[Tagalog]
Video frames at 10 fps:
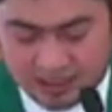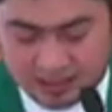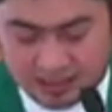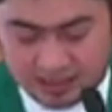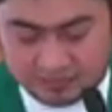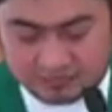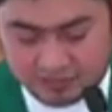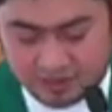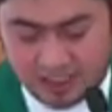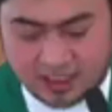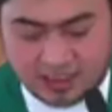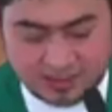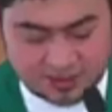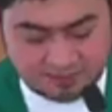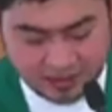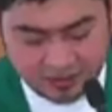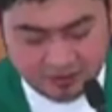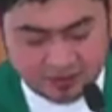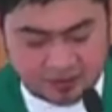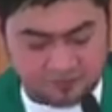kanilang buhay sa
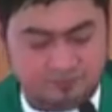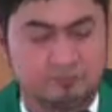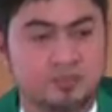Panginoon